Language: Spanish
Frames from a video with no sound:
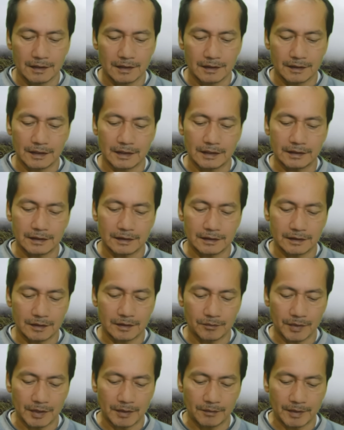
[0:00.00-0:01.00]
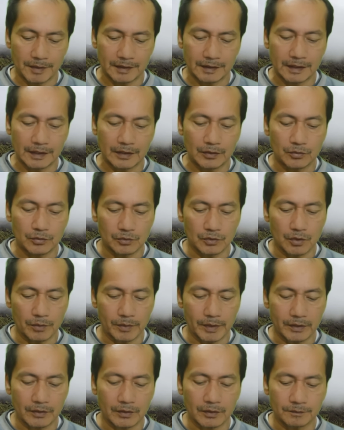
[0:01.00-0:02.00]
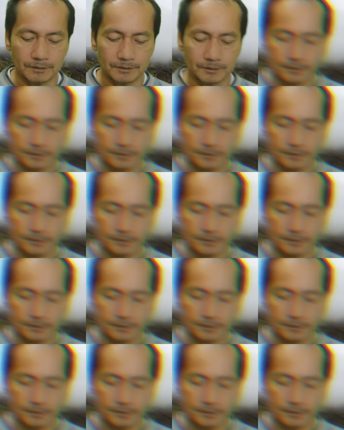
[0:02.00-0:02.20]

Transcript: Es simplemente un cobertor.